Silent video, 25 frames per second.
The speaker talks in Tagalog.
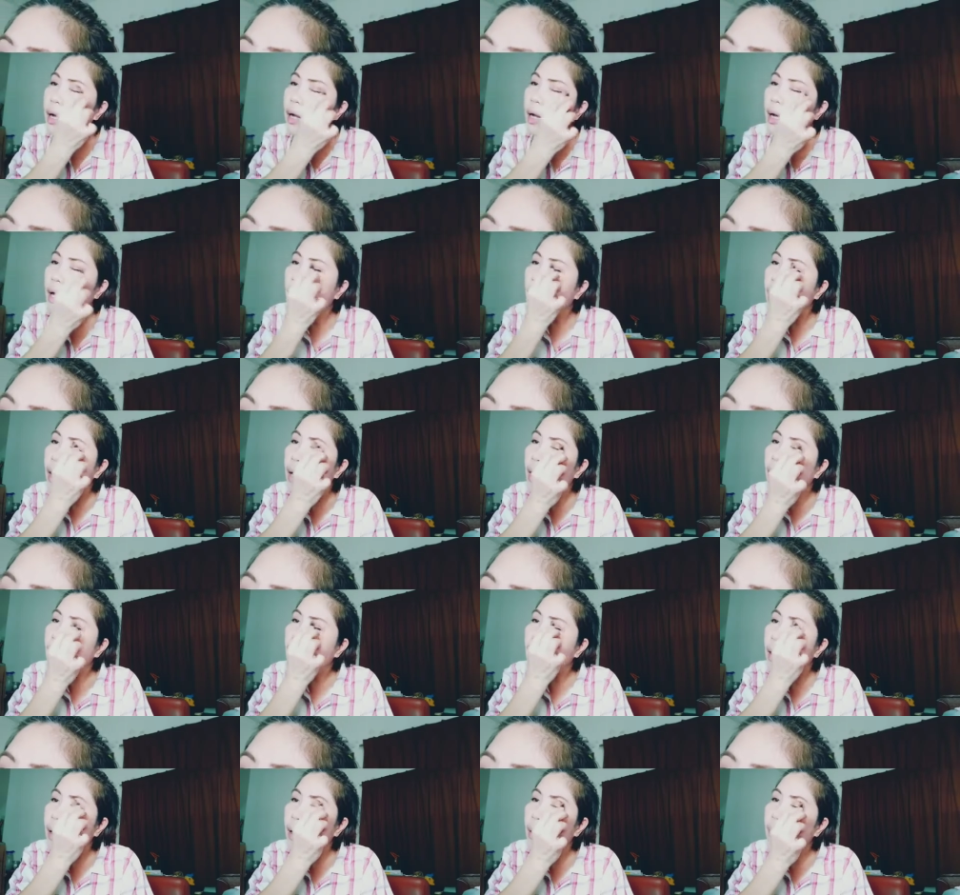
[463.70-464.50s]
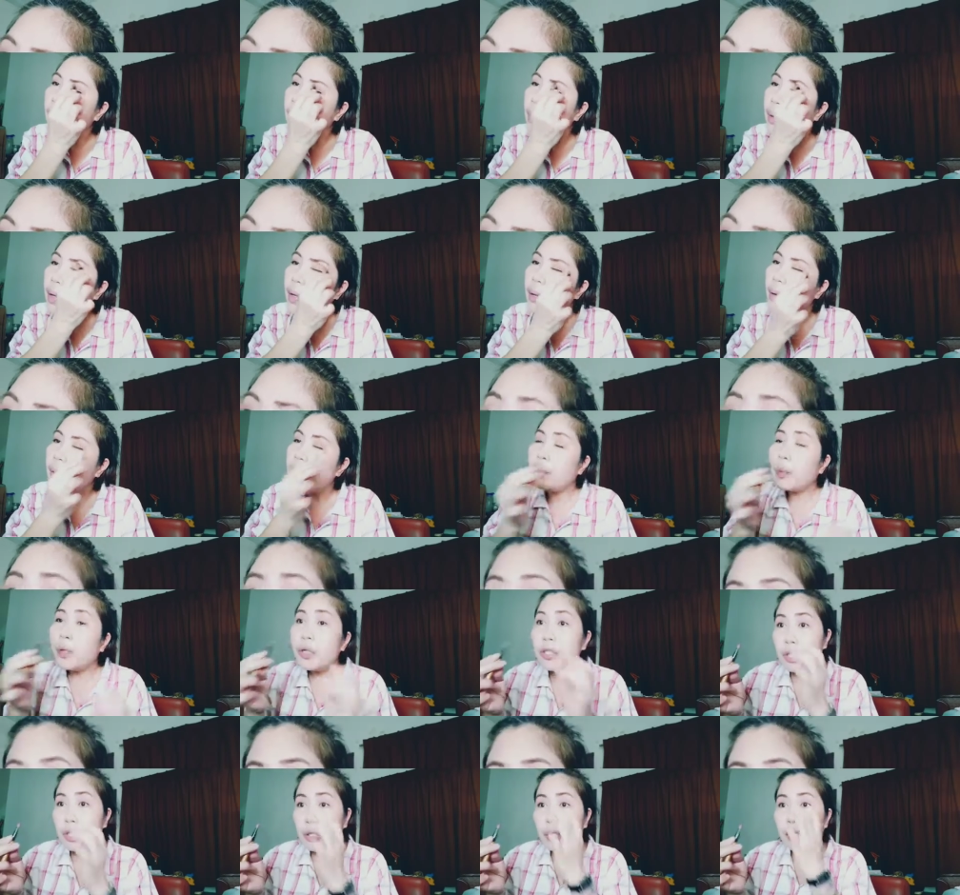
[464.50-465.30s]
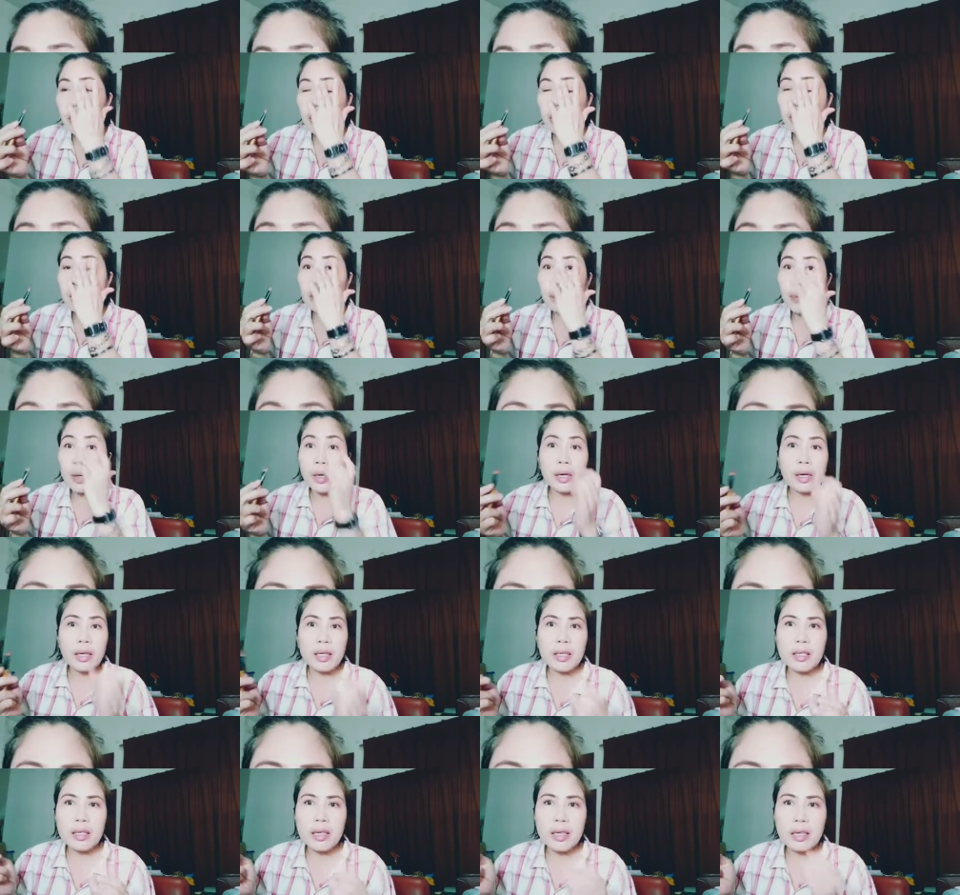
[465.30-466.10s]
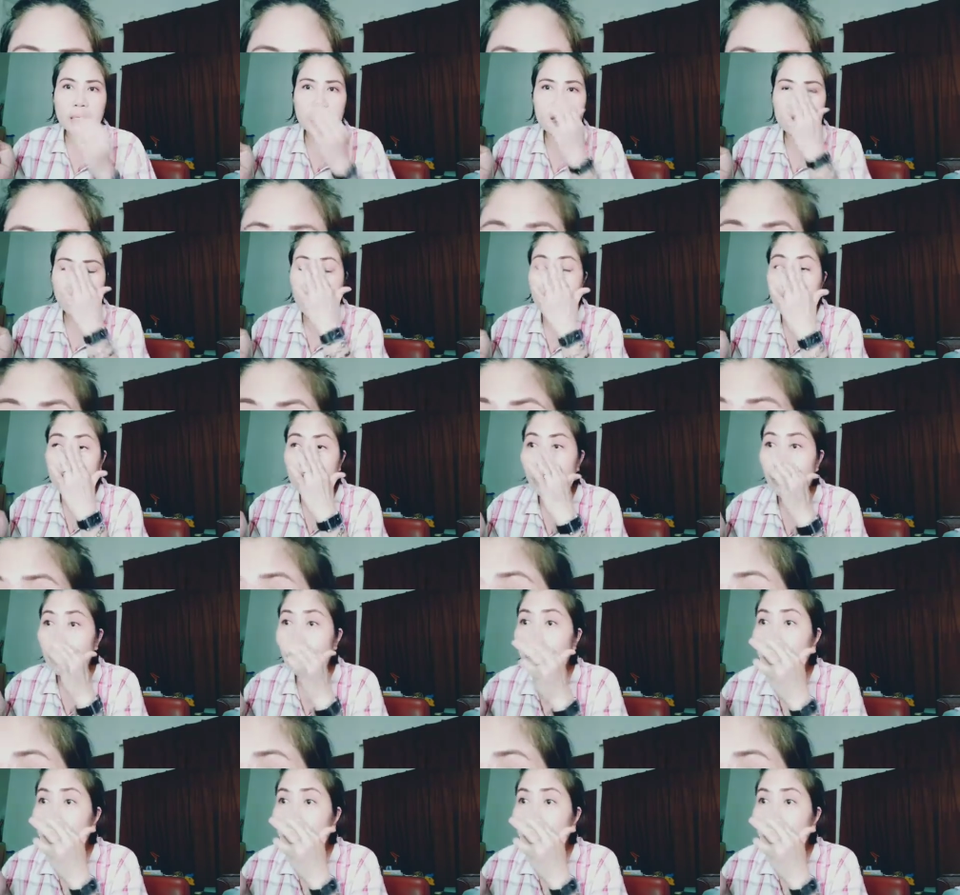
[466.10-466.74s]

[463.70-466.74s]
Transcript: um, personal experiences. I don't